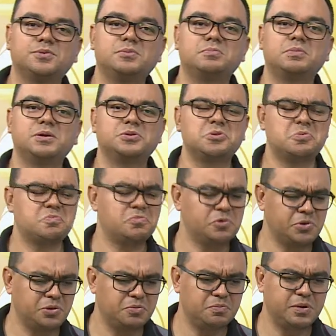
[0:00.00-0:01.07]
mandou
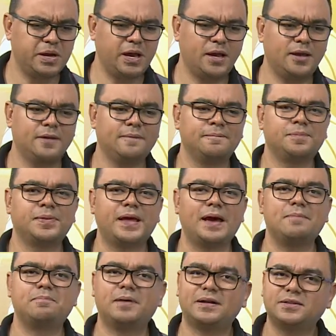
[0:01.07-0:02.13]
muito bem,
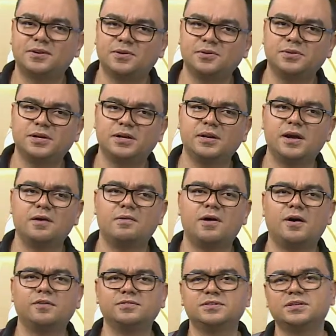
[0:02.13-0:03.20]
repatriou Daniel
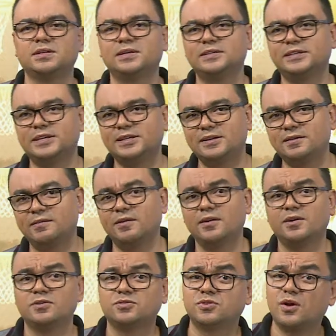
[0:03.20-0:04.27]
Alves.
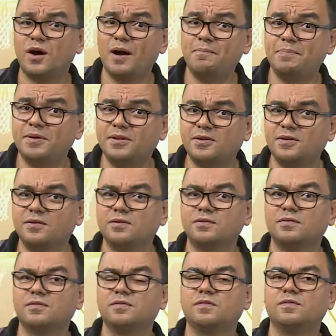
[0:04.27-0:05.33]
Só rapidinho,
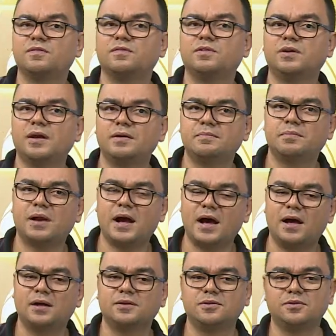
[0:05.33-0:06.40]
vou
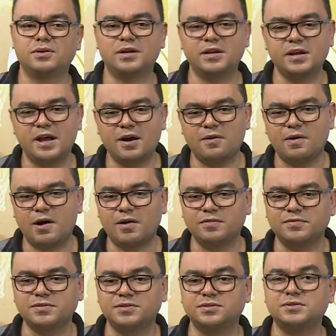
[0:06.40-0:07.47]
lembrar do Daniel
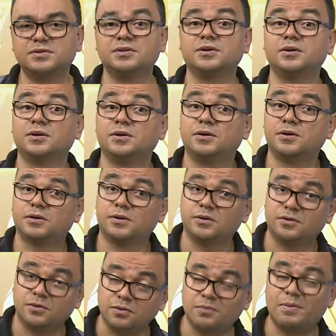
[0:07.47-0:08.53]
Alves
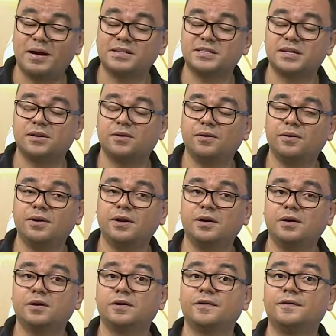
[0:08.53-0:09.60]
no Barcelona,
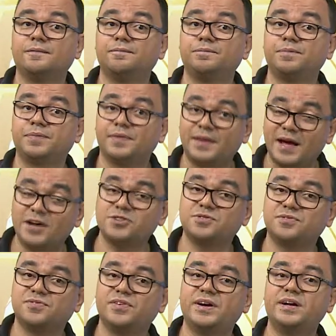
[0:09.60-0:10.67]
na
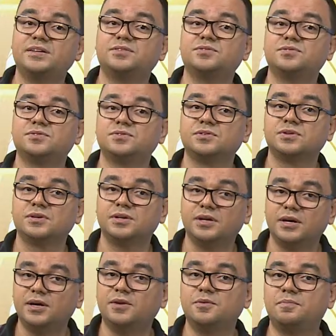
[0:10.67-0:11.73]
Juventus
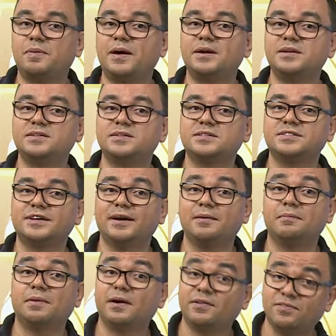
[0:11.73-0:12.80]
e no Paris
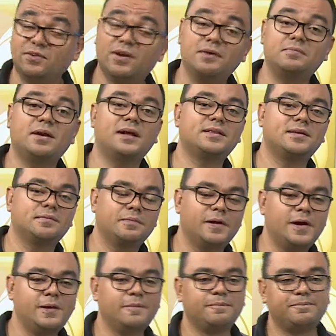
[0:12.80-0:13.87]
Saint-Germain. E vou lembrar também